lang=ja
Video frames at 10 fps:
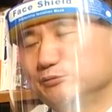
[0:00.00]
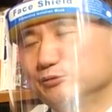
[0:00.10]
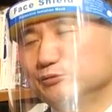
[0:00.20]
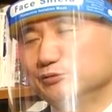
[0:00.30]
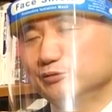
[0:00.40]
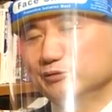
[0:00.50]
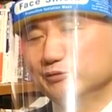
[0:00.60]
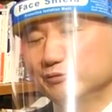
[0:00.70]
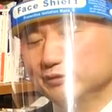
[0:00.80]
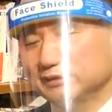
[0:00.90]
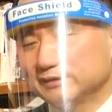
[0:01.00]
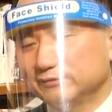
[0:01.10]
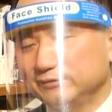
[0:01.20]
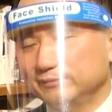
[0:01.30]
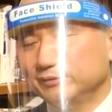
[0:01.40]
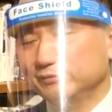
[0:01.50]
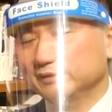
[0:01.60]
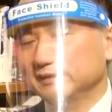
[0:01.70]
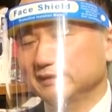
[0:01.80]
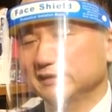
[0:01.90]
もう起こしてる
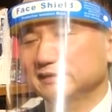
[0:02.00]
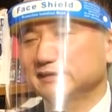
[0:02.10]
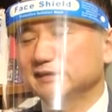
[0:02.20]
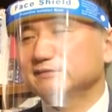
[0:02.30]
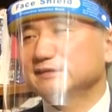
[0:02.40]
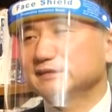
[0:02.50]
病原菌が違うん